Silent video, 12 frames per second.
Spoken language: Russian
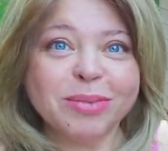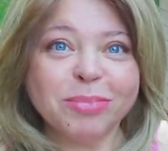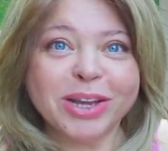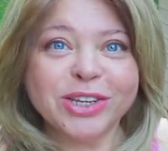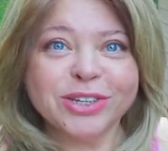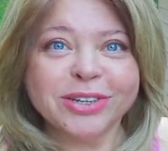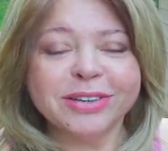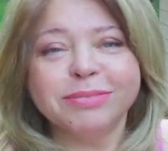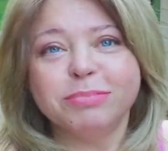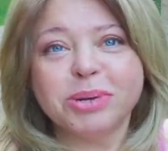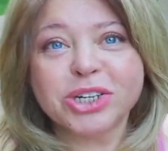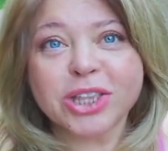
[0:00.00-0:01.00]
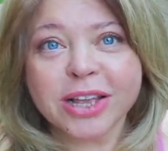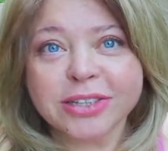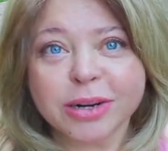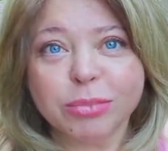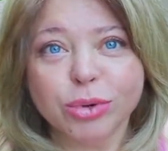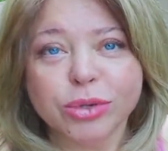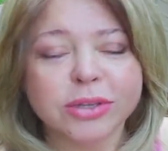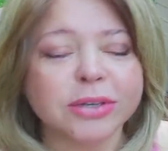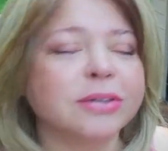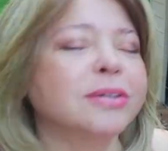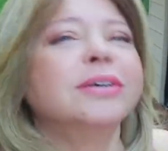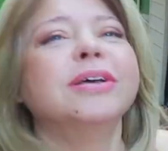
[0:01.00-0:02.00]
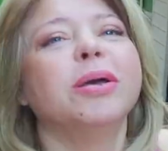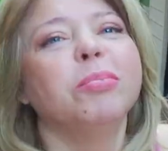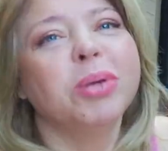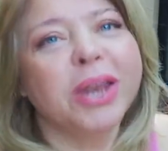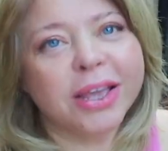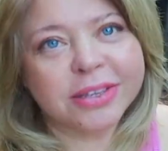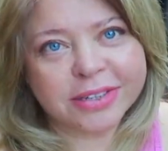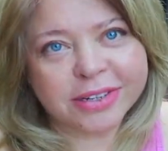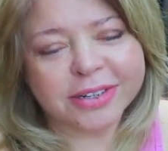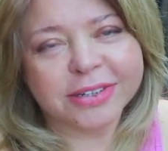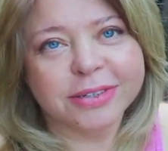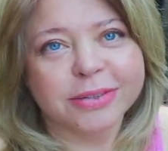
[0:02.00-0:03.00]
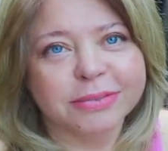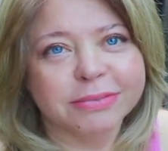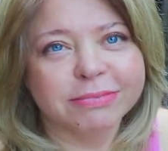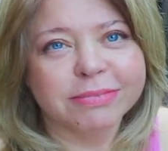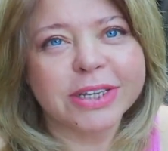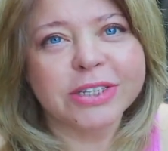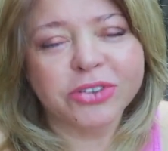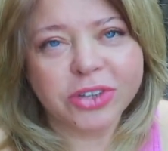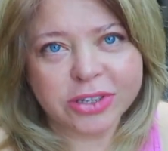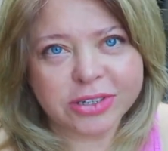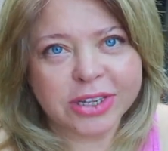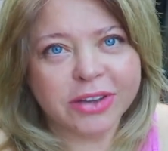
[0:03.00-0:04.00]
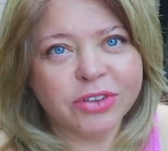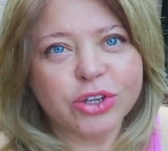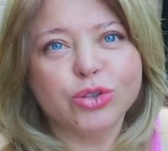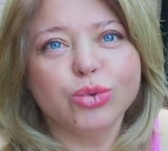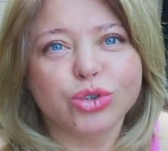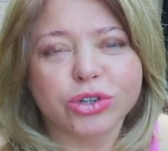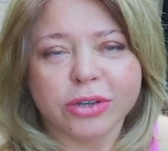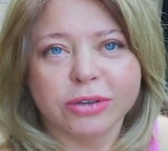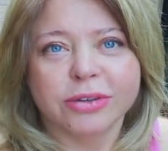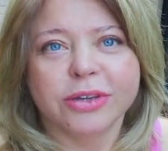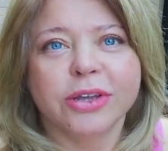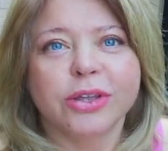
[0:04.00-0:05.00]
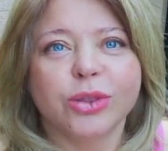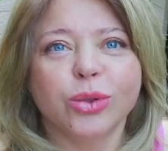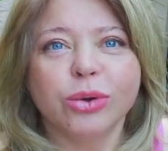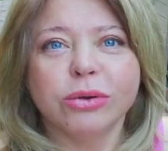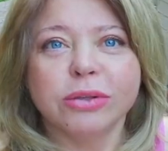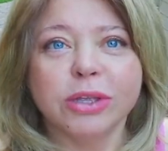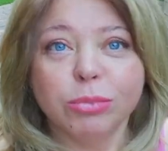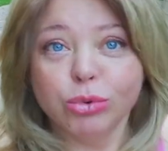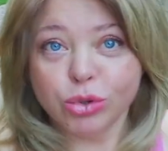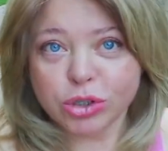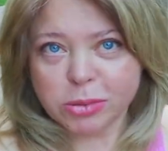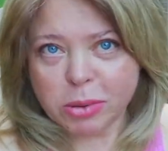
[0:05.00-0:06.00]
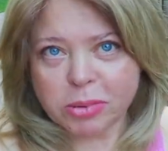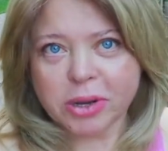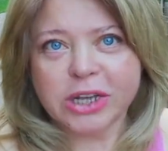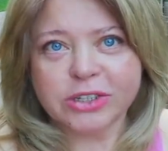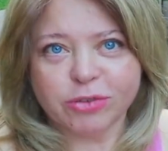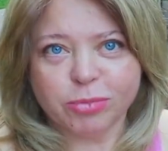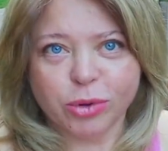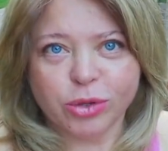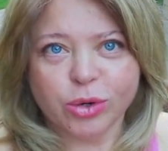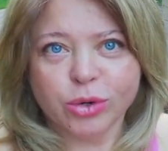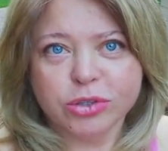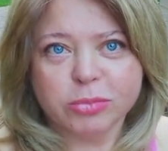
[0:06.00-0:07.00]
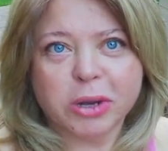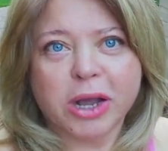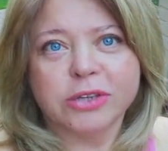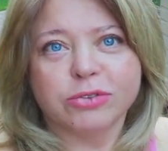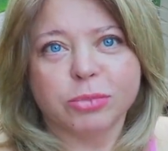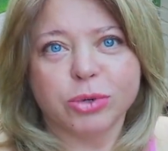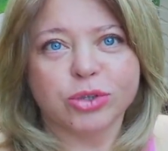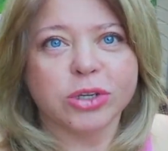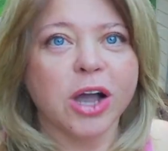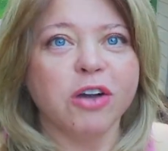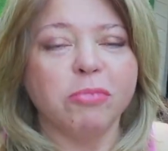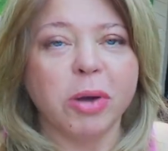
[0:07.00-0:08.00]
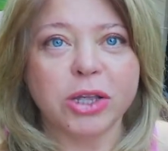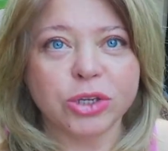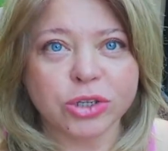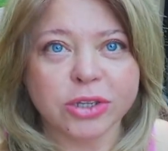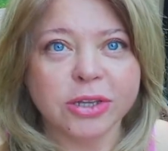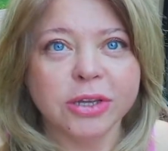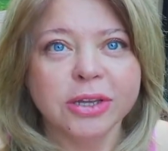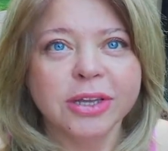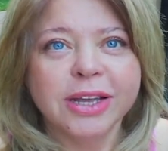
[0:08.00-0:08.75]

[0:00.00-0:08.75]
и мальчики, пришла с работы, переоделась. Извините, я в ночнушке. Но не буду себя показывать полный рост, показываю просто как в маечке, да?